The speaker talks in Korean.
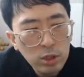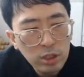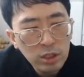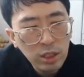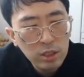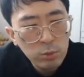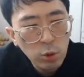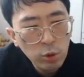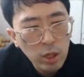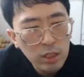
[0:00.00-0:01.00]
뜨셨는데 지금
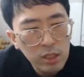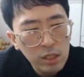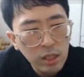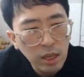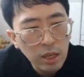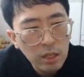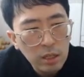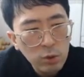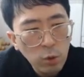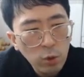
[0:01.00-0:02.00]
요렇게 갔을 때
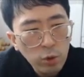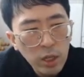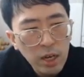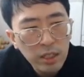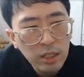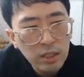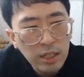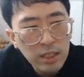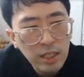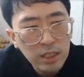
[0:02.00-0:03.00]
요렇게 가는 게 더
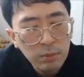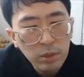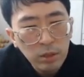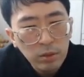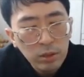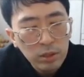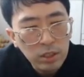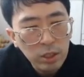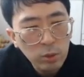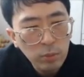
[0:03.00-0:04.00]
낫지 않나 싶네요.
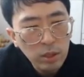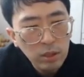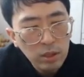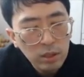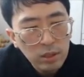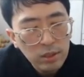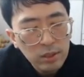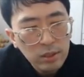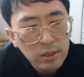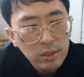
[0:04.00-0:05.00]
그래도 뭐
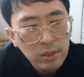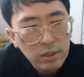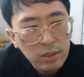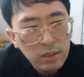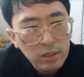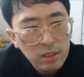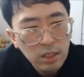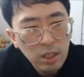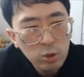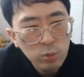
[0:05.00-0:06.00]

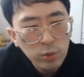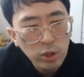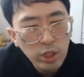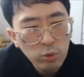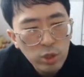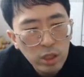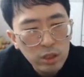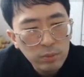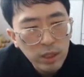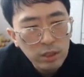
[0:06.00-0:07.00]
형태가 좀 굉장히
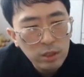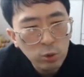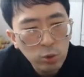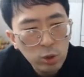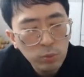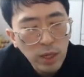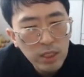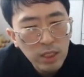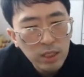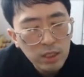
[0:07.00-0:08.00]
우영이지만 이 정도가 좀
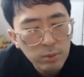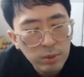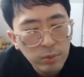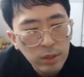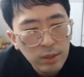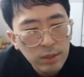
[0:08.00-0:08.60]
낫지 않았나 싶습니다.